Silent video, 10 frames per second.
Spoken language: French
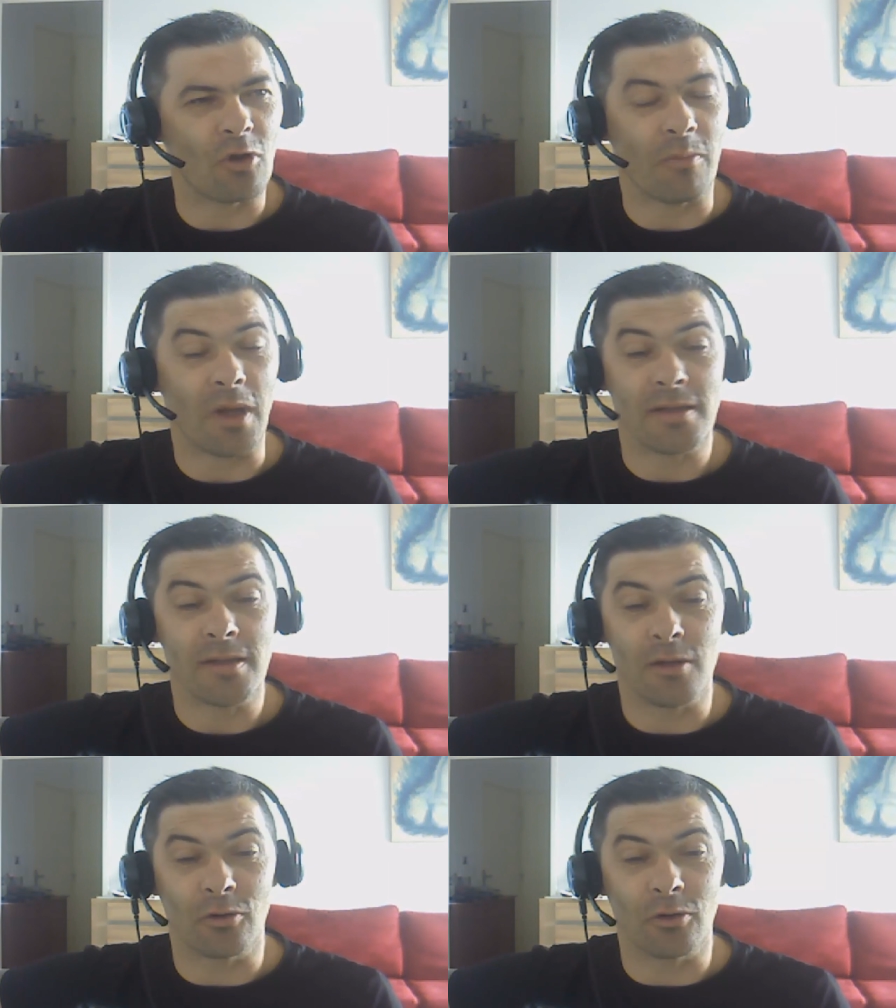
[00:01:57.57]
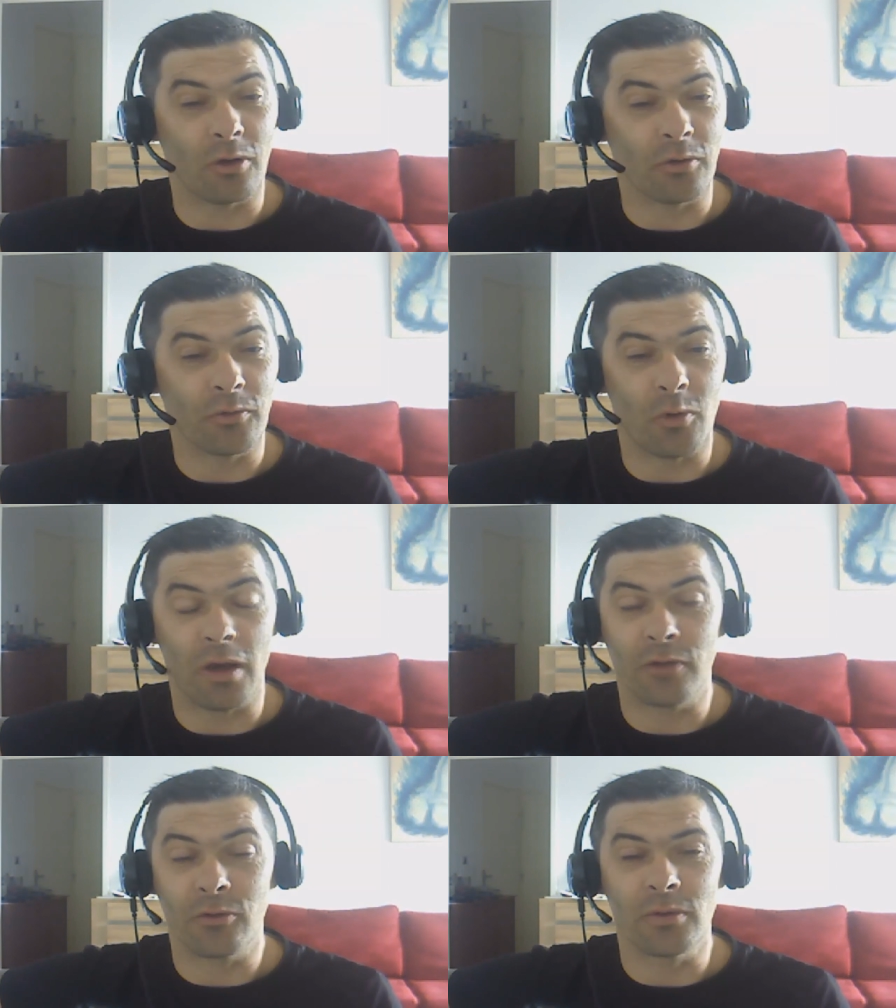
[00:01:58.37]
remercie encore une
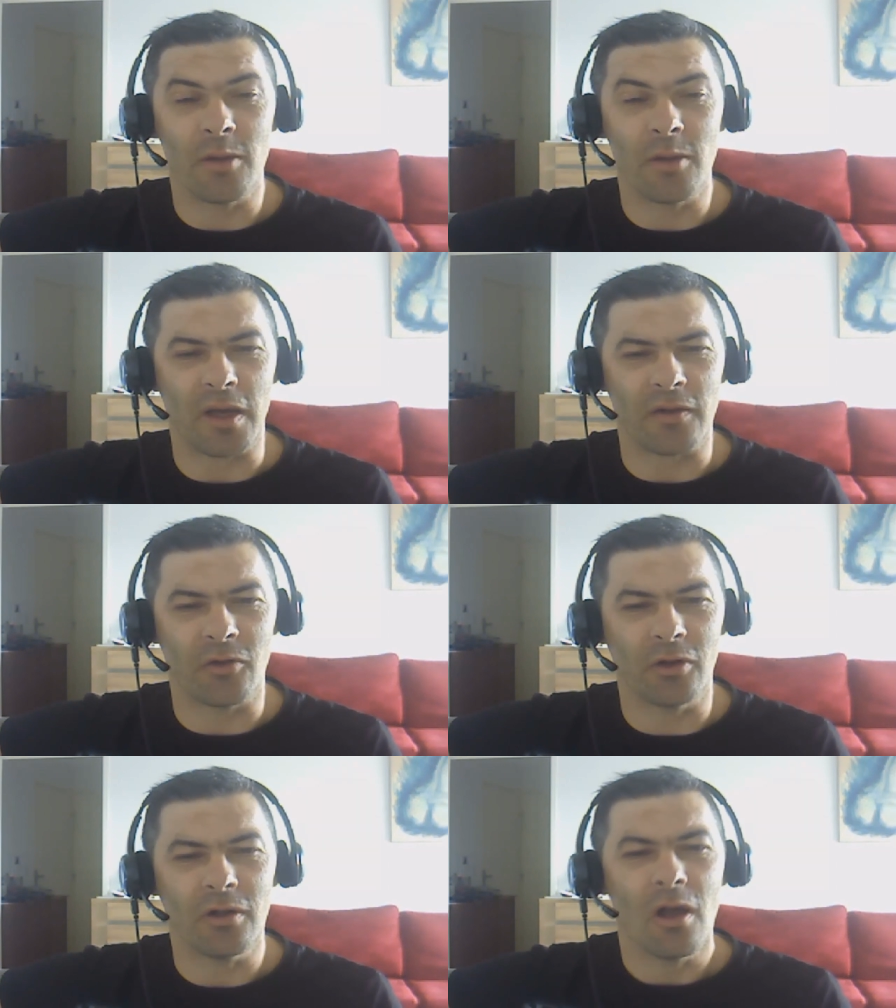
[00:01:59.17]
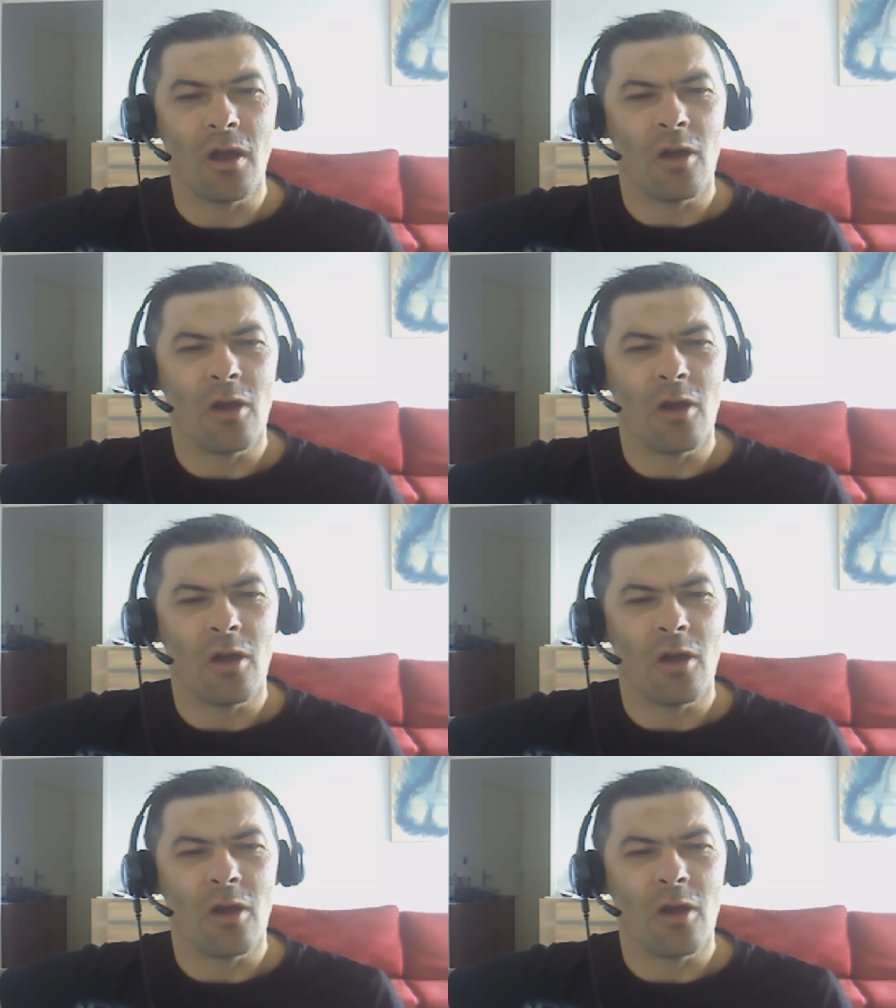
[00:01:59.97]
fois hein, toutes les personnes.